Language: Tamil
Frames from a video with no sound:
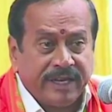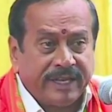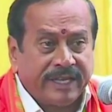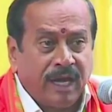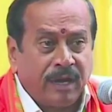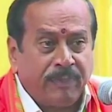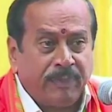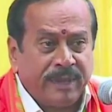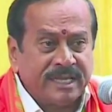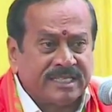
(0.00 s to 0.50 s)

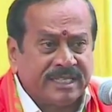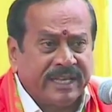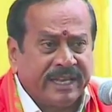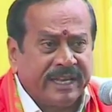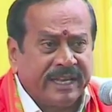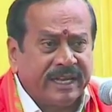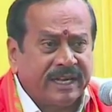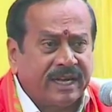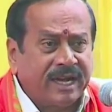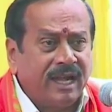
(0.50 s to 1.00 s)

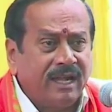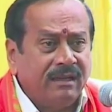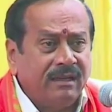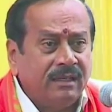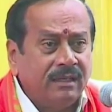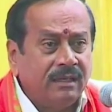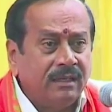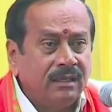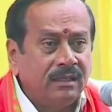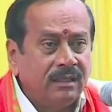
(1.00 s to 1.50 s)
பேசுகிறீர்கள்
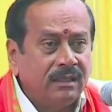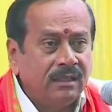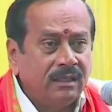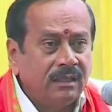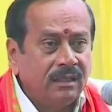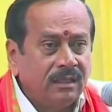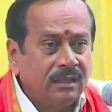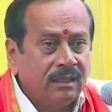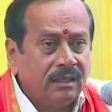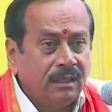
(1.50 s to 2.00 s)

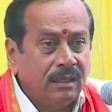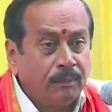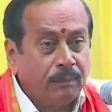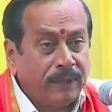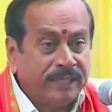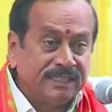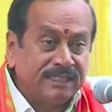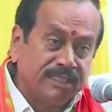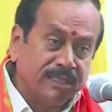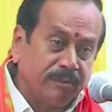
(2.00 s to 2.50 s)

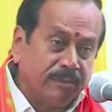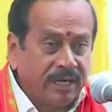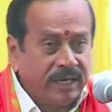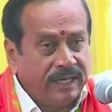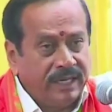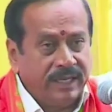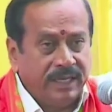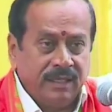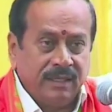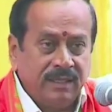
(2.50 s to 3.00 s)
பஞ்சமர்னு
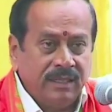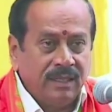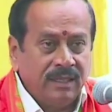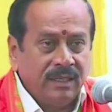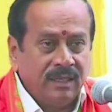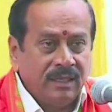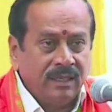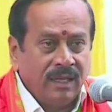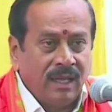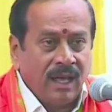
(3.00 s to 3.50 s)

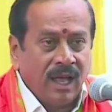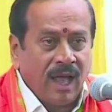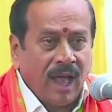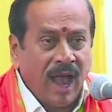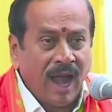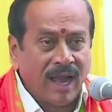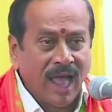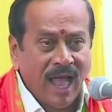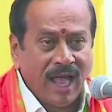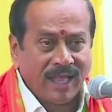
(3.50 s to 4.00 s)

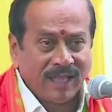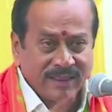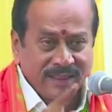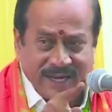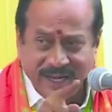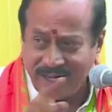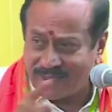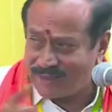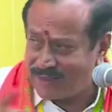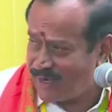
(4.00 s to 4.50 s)
ஆனால் அந்த
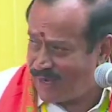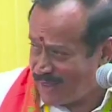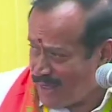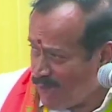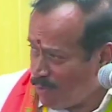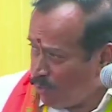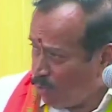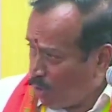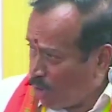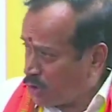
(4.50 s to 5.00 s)
இடத்துல தான்
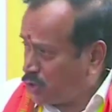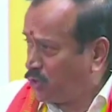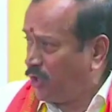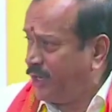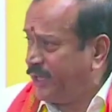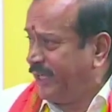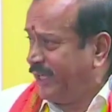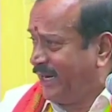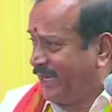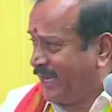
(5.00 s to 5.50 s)
முரசொலி
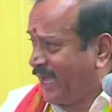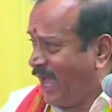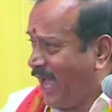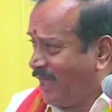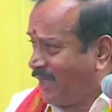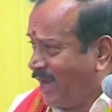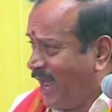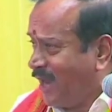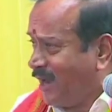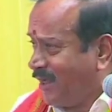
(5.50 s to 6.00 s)
இருக்குது
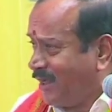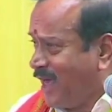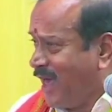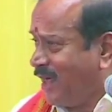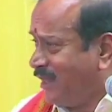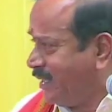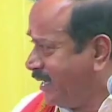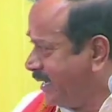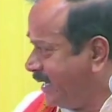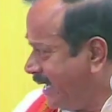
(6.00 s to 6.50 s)
அதனால தான்
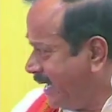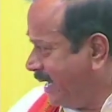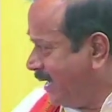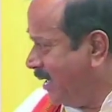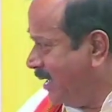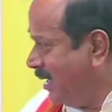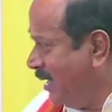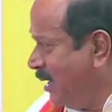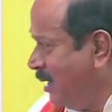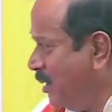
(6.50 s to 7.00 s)
அதுக்கு
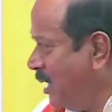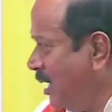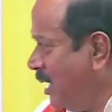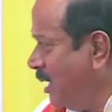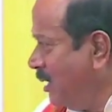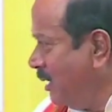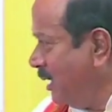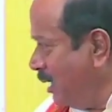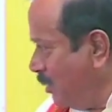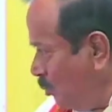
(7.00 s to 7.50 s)

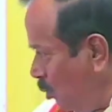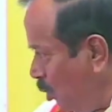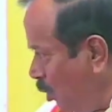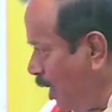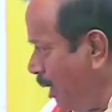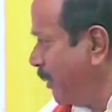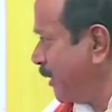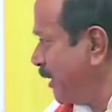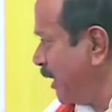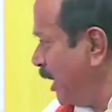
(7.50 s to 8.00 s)

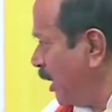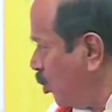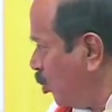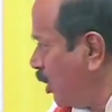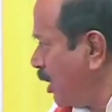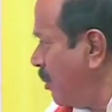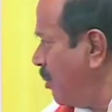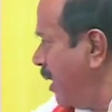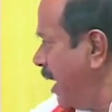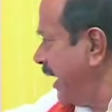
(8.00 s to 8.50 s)
மூலப்பத்திரம் கொடுக்க
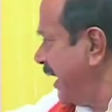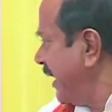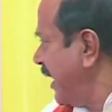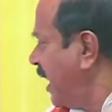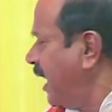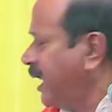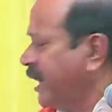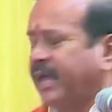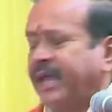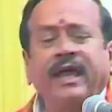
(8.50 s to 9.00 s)

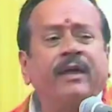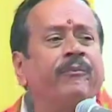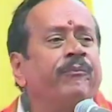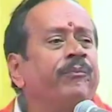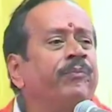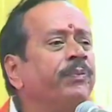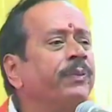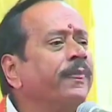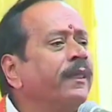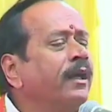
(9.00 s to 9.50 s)
மாட்டேங்கிறானுங்க
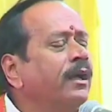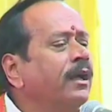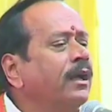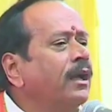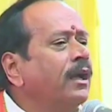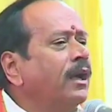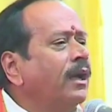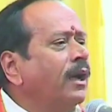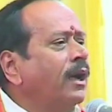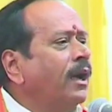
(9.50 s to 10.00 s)

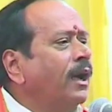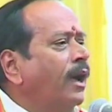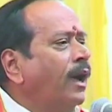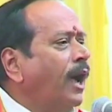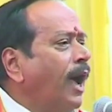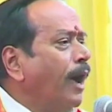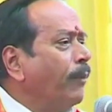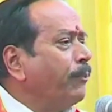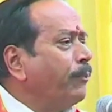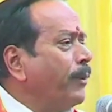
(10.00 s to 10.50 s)

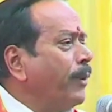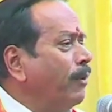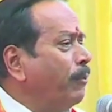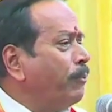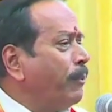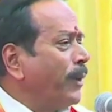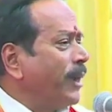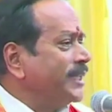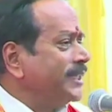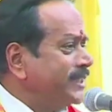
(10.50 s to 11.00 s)
அப்போ
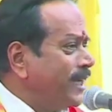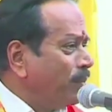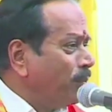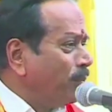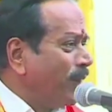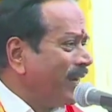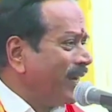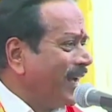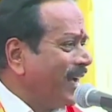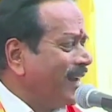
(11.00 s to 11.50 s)

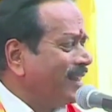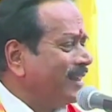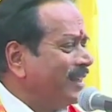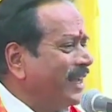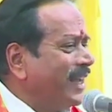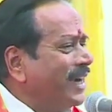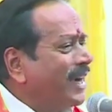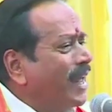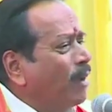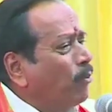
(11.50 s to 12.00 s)
பஞ்சமருங்கிறது
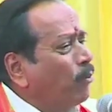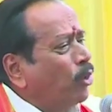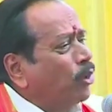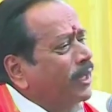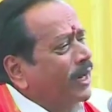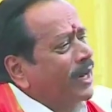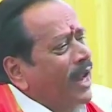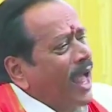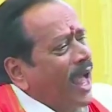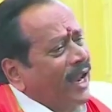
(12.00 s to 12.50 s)
ஏண்டா முதல்
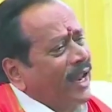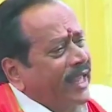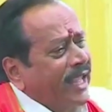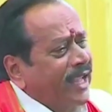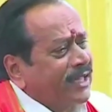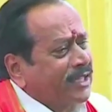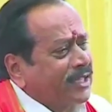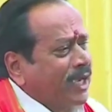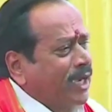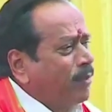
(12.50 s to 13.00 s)
நாள்
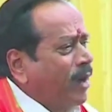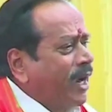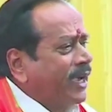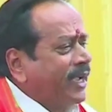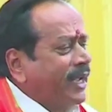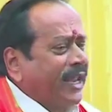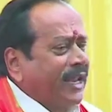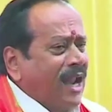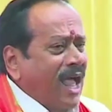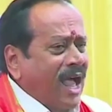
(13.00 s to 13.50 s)
ஏற்றுக்க
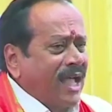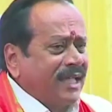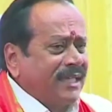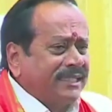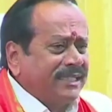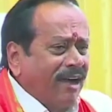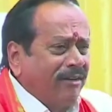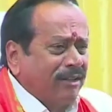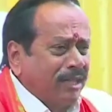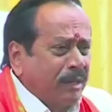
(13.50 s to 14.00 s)
மாட்டேன்னா
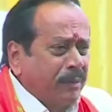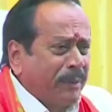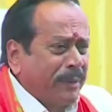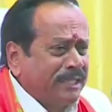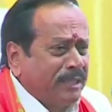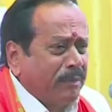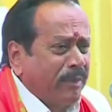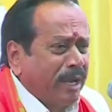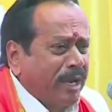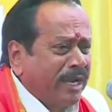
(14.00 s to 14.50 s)
அஞ்சாவது
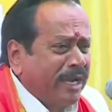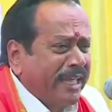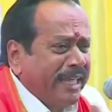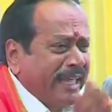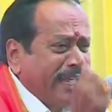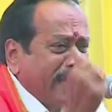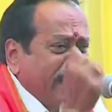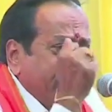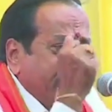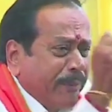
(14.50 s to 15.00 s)
பஞ்சமர்னு
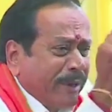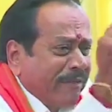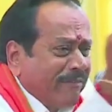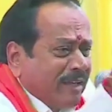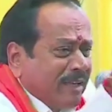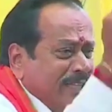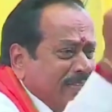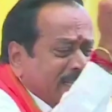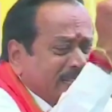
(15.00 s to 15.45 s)
எப்படி வந்தது